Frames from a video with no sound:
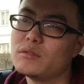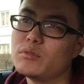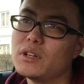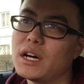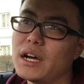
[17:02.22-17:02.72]
的
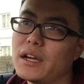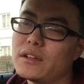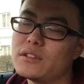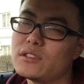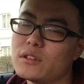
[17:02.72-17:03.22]
迫
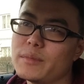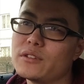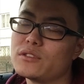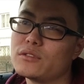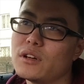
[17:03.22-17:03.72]
害，生
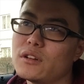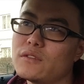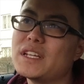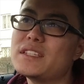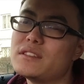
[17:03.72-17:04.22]
命受到
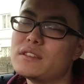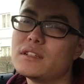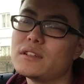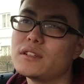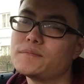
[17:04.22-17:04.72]
了威
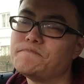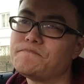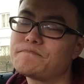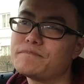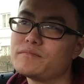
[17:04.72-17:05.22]
胁哈。
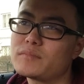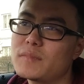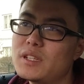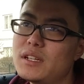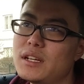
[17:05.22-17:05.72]

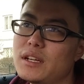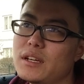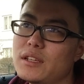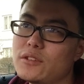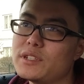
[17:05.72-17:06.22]

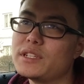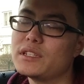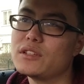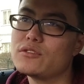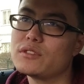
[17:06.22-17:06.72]
有些
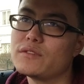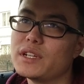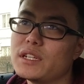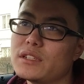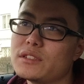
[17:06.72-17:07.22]
人呢，就是
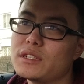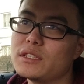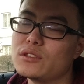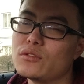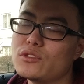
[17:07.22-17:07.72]
为了这
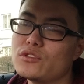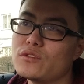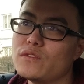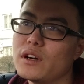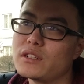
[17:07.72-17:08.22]
个通过这
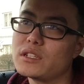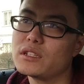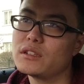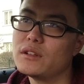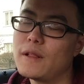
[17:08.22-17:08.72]
种方
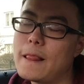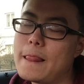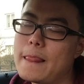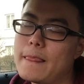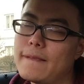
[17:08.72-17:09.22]
式，
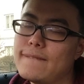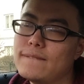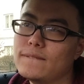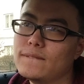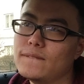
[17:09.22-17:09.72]

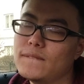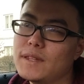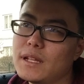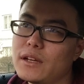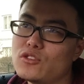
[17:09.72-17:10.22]
嗯，
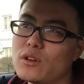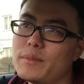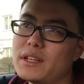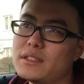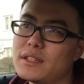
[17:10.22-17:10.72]
来
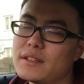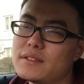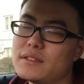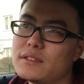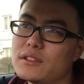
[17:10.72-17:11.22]
转办一下
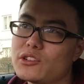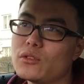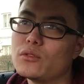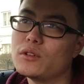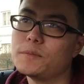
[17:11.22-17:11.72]
自己的
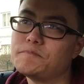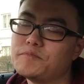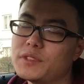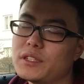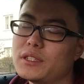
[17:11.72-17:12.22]
生活。
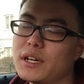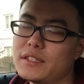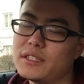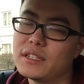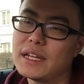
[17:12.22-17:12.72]
那
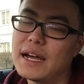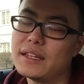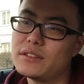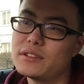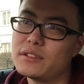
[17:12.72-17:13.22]
很显然，他
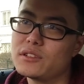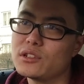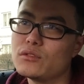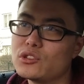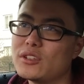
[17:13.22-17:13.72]
的这个
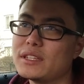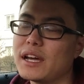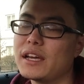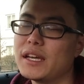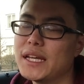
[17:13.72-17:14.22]
生活状
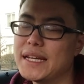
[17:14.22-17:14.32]
态，